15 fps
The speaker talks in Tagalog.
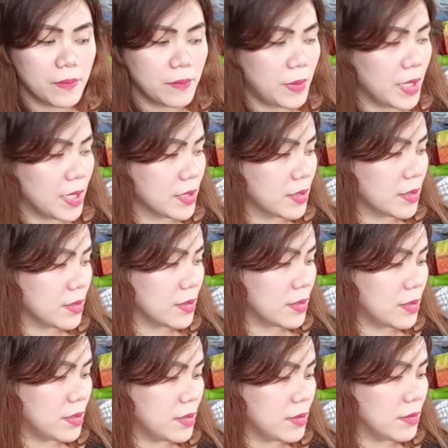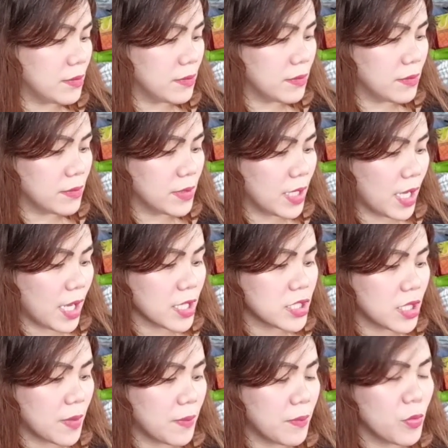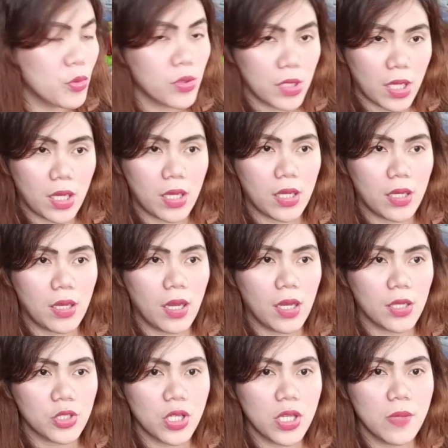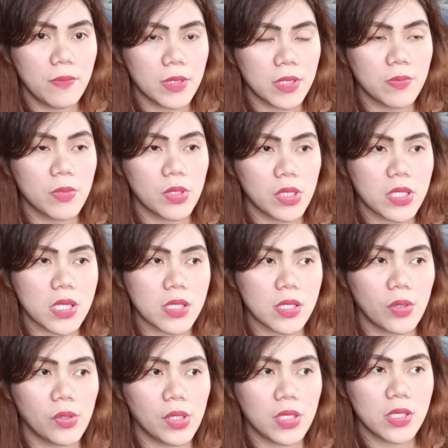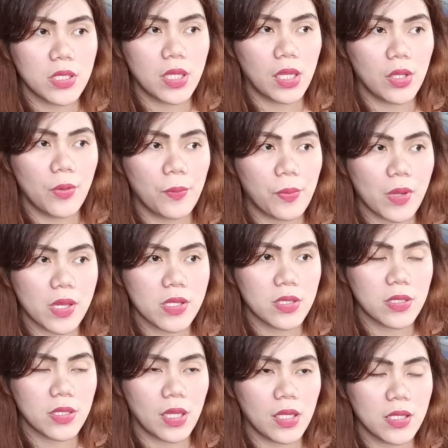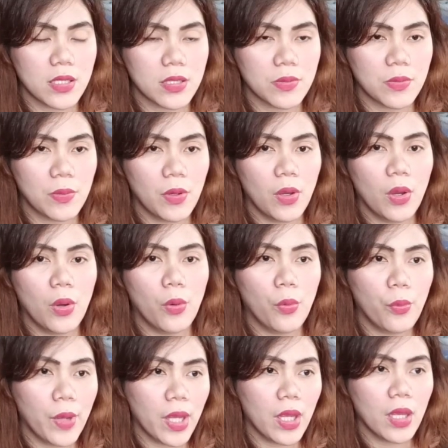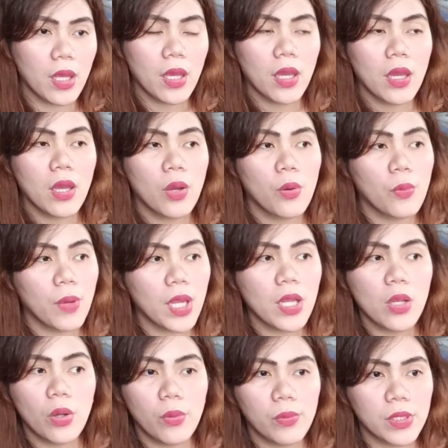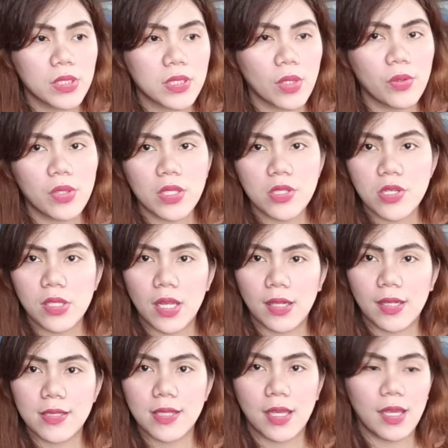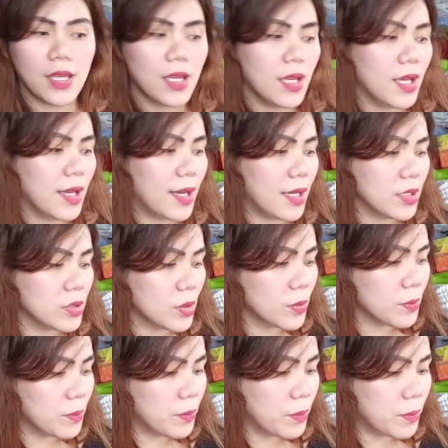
But, kaya siya mura, actually mas mura siya sa original, yung price niya is way, way lower sa original kasi itong